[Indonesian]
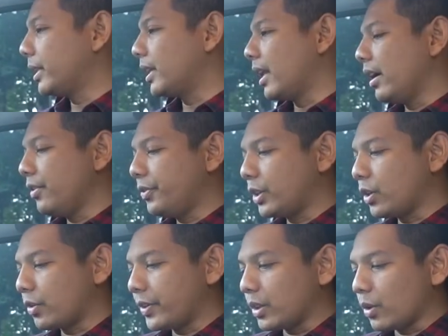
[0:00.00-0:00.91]
tenang,
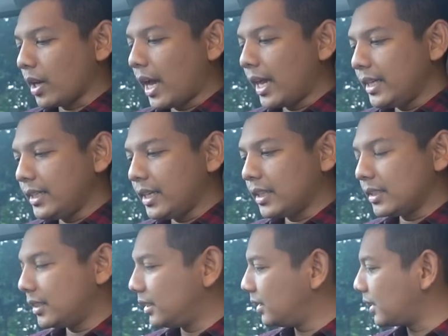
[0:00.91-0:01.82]
fitur-fitur lain yang
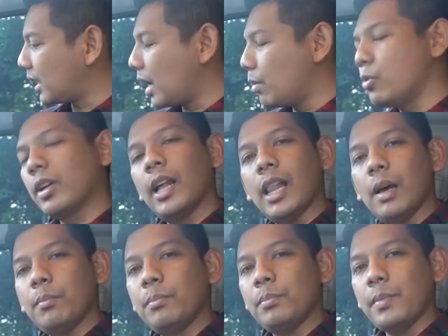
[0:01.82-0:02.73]
tergabung
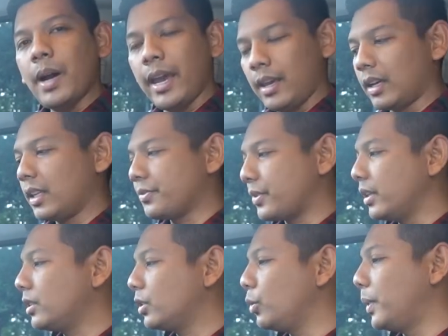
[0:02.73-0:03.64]
dalam Active
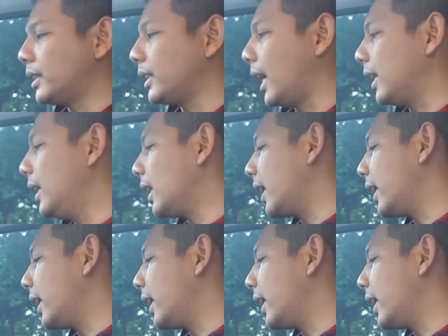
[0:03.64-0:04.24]
Sense itu masih ada